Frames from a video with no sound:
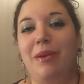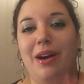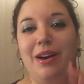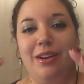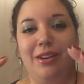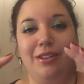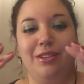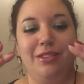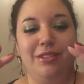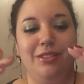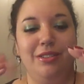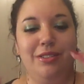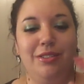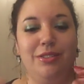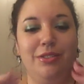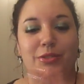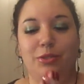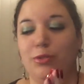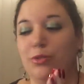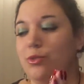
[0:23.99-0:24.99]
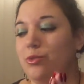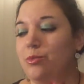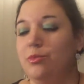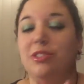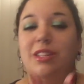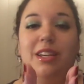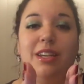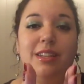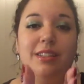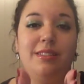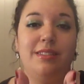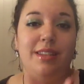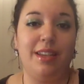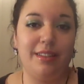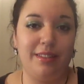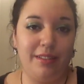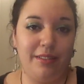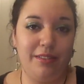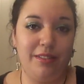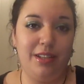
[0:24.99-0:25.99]
par donc je vous montrais
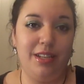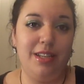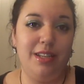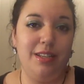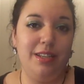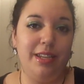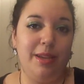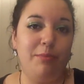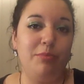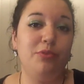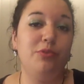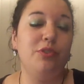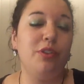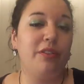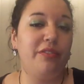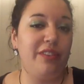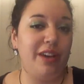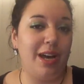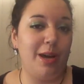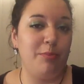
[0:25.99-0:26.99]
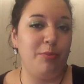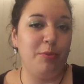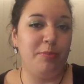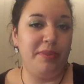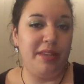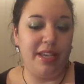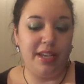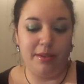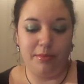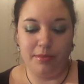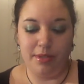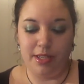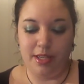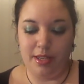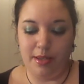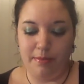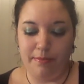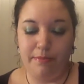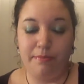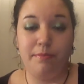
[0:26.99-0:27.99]
certains il y a plusieurs fards à paupières
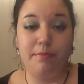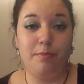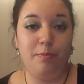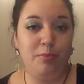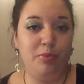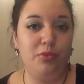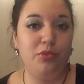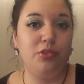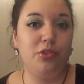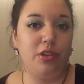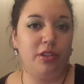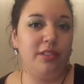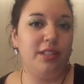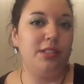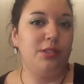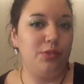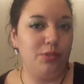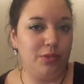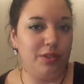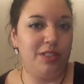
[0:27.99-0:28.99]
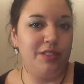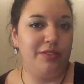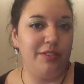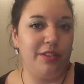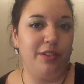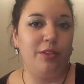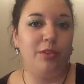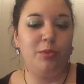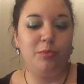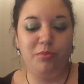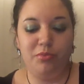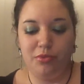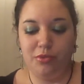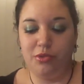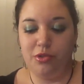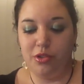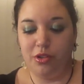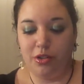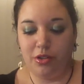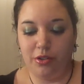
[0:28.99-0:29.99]
mais plusieurs textures différentes,
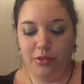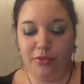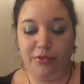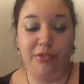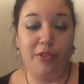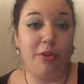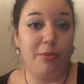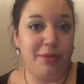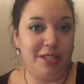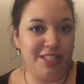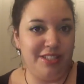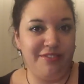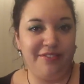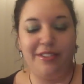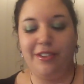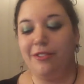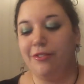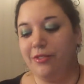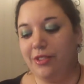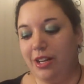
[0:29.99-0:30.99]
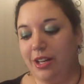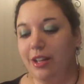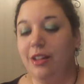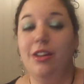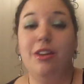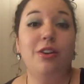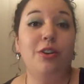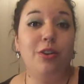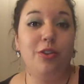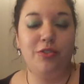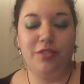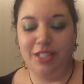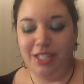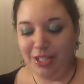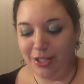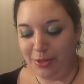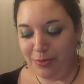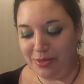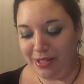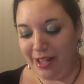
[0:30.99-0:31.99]
plusieurs euh, formats différents, voilà, on va
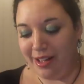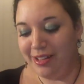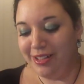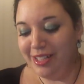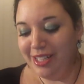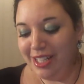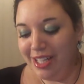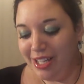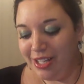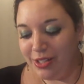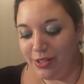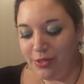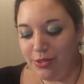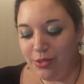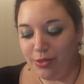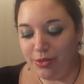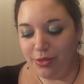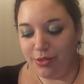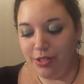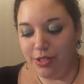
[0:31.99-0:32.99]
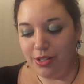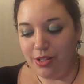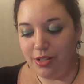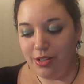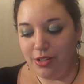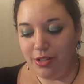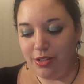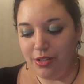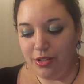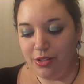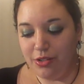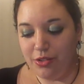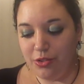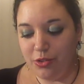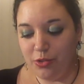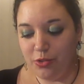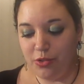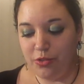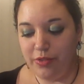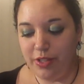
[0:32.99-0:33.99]
dire comme ça. Donc, euh,
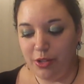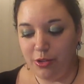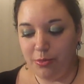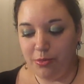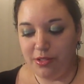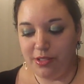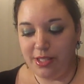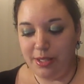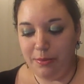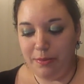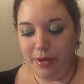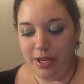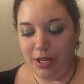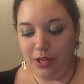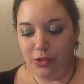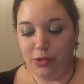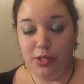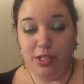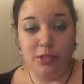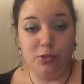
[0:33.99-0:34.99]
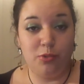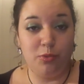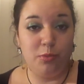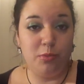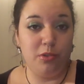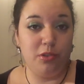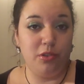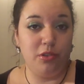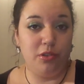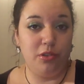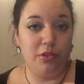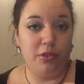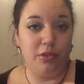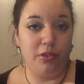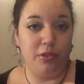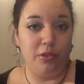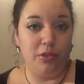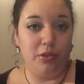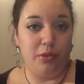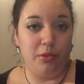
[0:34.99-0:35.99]
je vais commencer par euh, les ombres
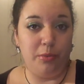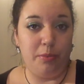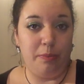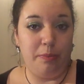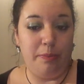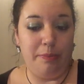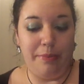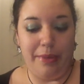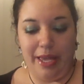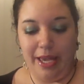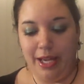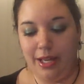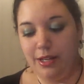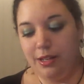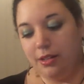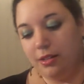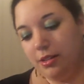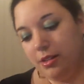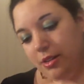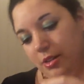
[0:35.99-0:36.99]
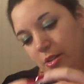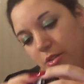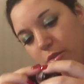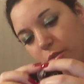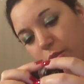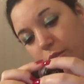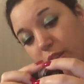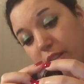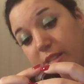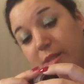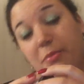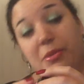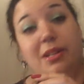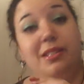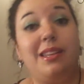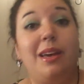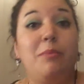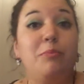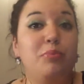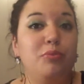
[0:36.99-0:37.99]
perles, donc ils appellent
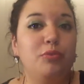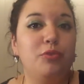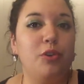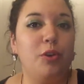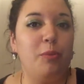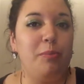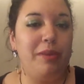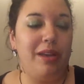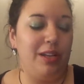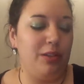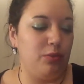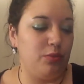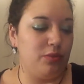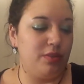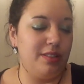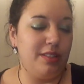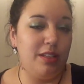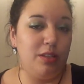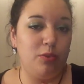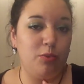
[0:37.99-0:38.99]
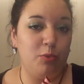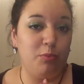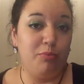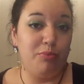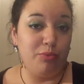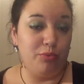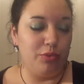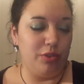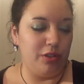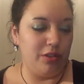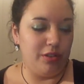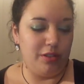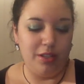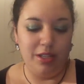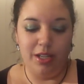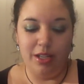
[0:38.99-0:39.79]
ça poudre perle, donc c'est une poudre